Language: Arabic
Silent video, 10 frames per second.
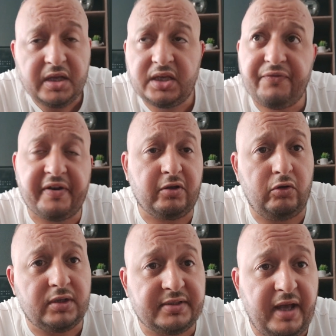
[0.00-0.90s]

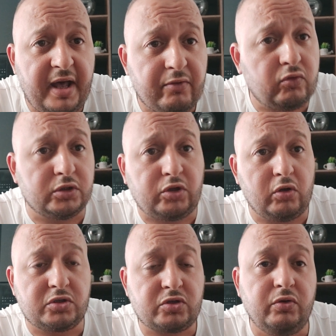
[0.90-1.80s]
كيفرقعوا لك دار
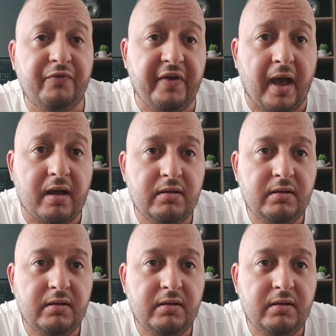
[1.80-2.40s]
وكتدخل تسكن فيها